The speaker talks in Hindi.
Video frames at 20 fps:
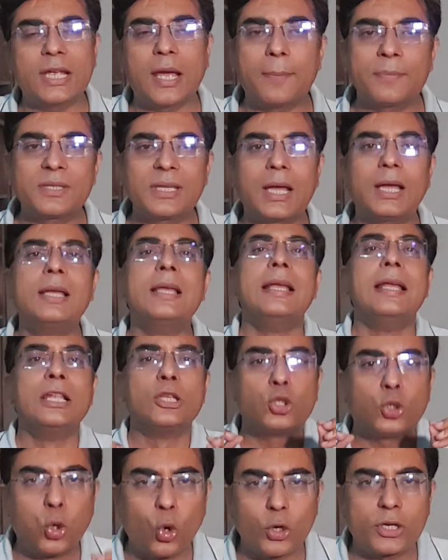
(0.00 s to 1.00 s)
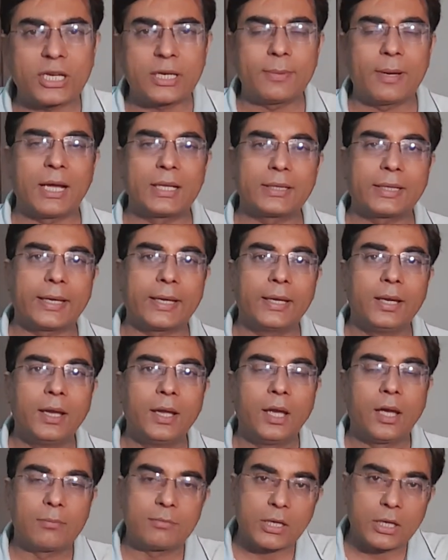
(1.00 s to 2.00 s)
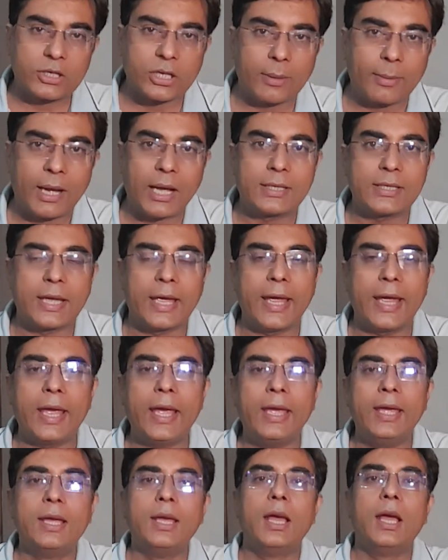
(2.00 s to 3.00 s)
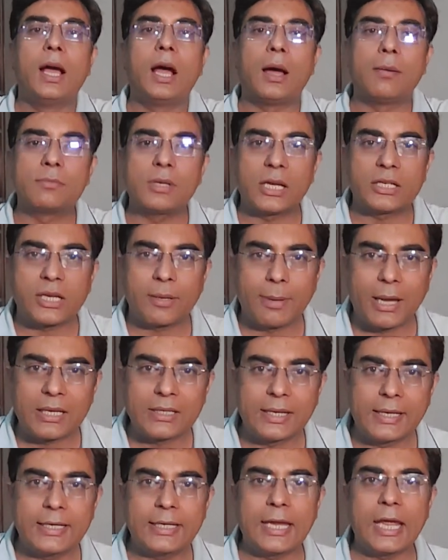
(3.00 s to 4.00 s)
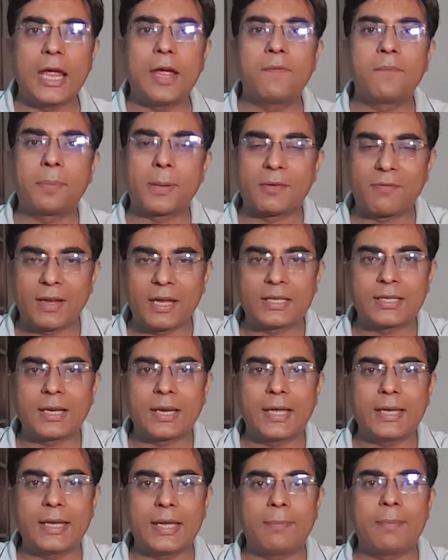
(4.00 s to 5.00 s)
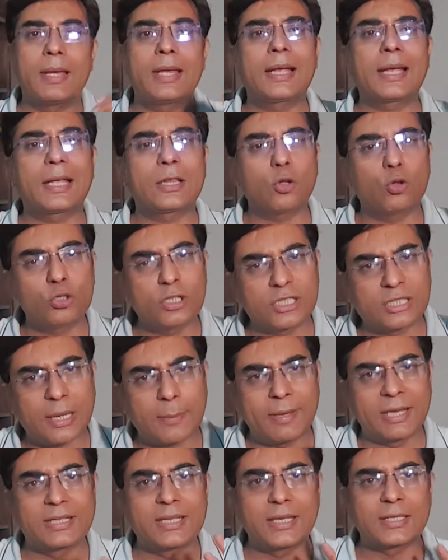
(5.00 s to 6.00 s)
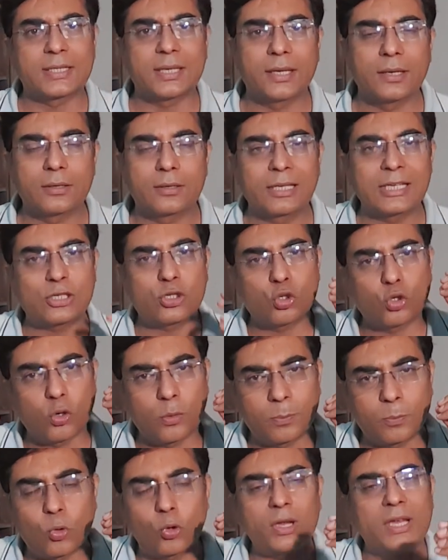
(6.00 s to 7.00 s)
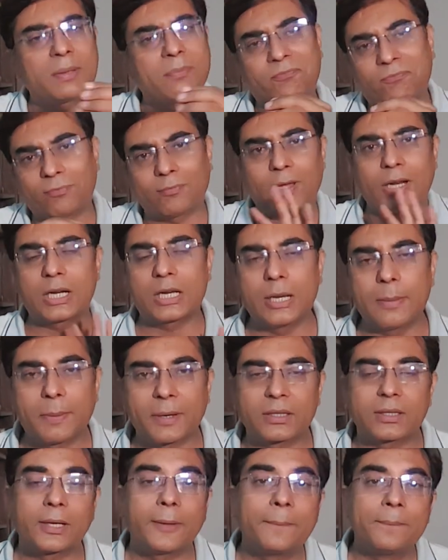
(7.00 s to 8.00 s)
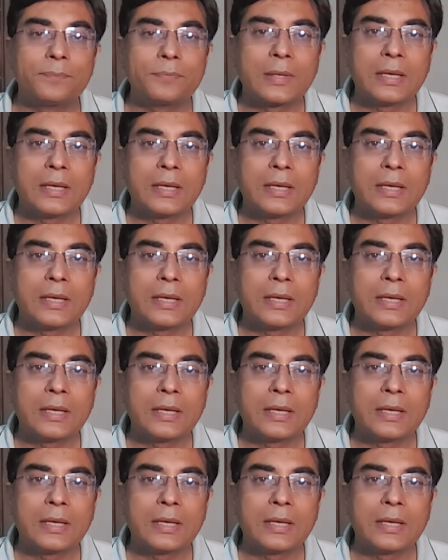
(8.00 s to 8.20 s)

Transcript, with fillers: जी हमजा छोटी बात है हमजा शबाज है हमजा शबाज नहीं है परवेज अलाई है मैं कहता हूँ जी सब एक जैसे हैं किसी को कोई फर्क नहीं पड़ता